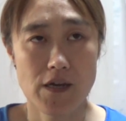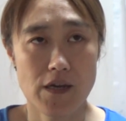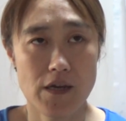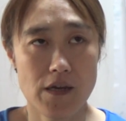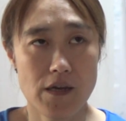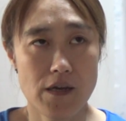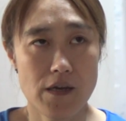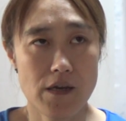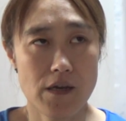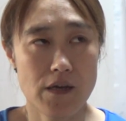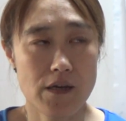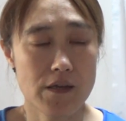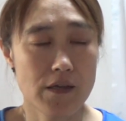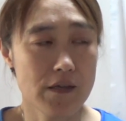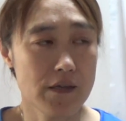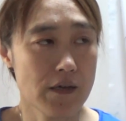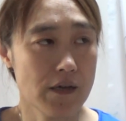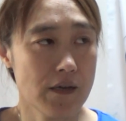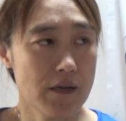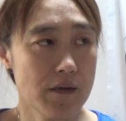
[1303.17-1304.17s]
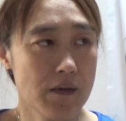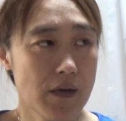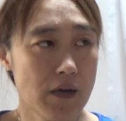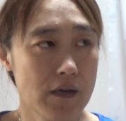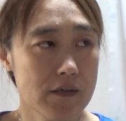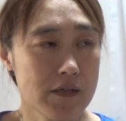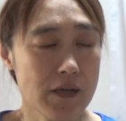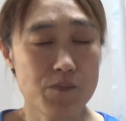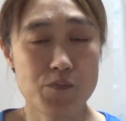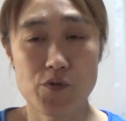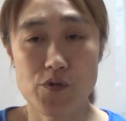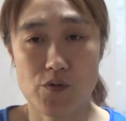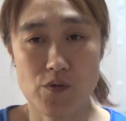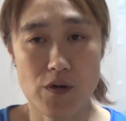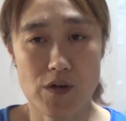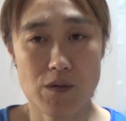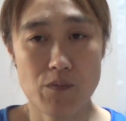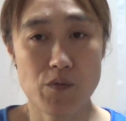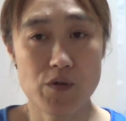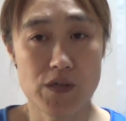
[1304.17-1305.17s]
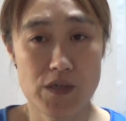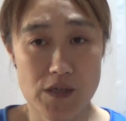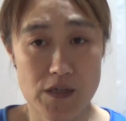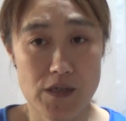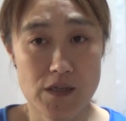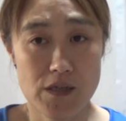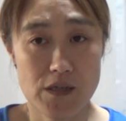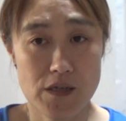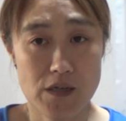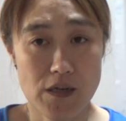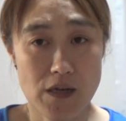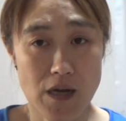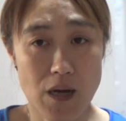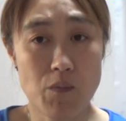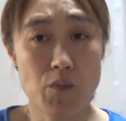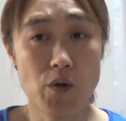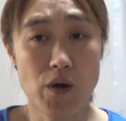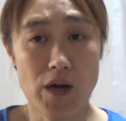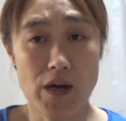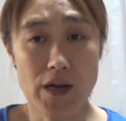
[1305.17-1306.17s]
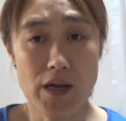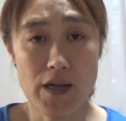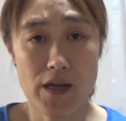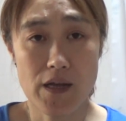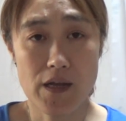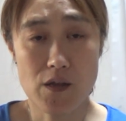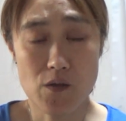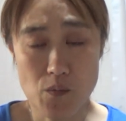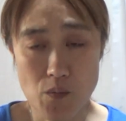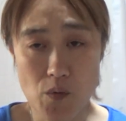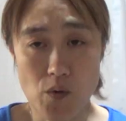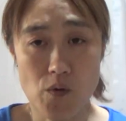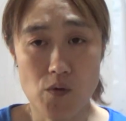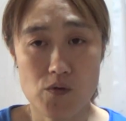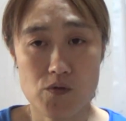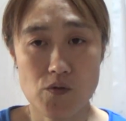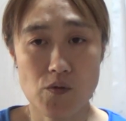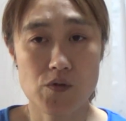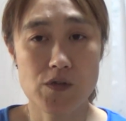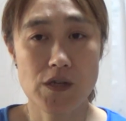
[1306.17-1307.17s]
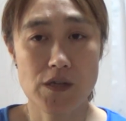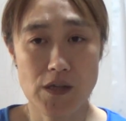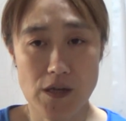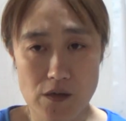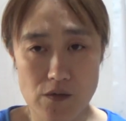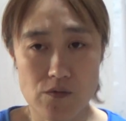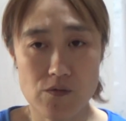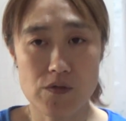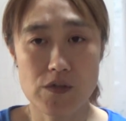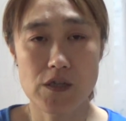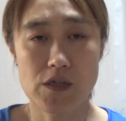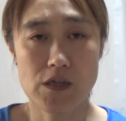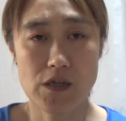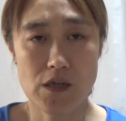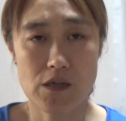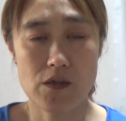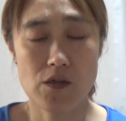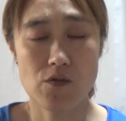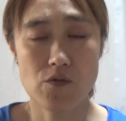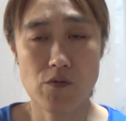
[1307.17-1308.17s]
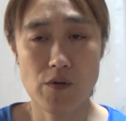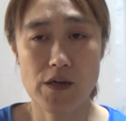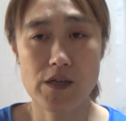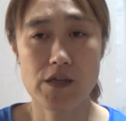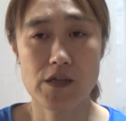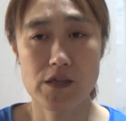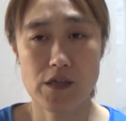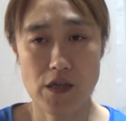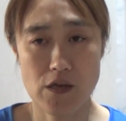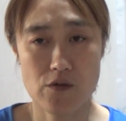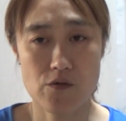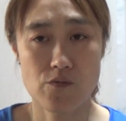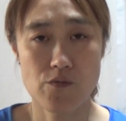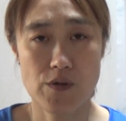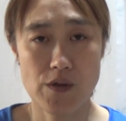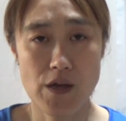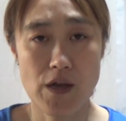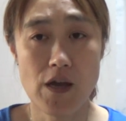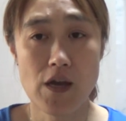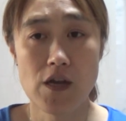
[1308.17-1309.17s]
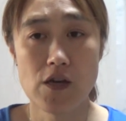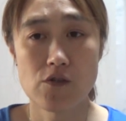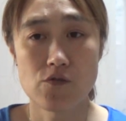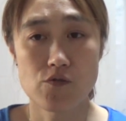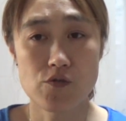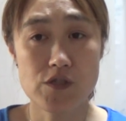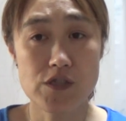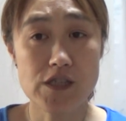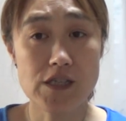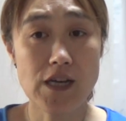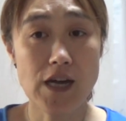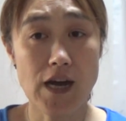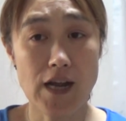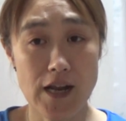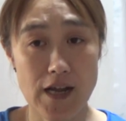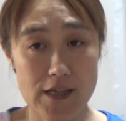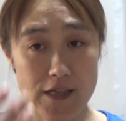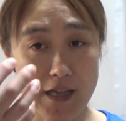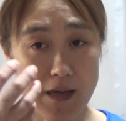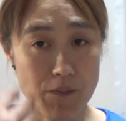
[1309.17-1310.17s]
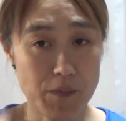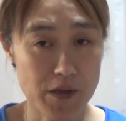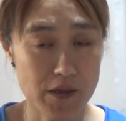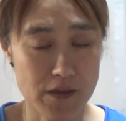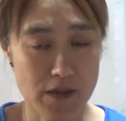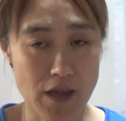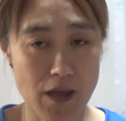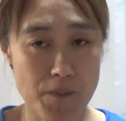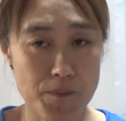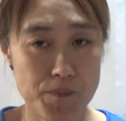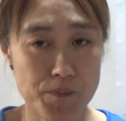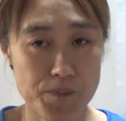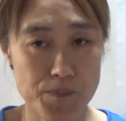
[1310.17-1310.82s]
えー、なんだ、サプリとかでもいいかもわからへんけども、そうじゃなく人間っていうのは生きていく上で、口から食べて、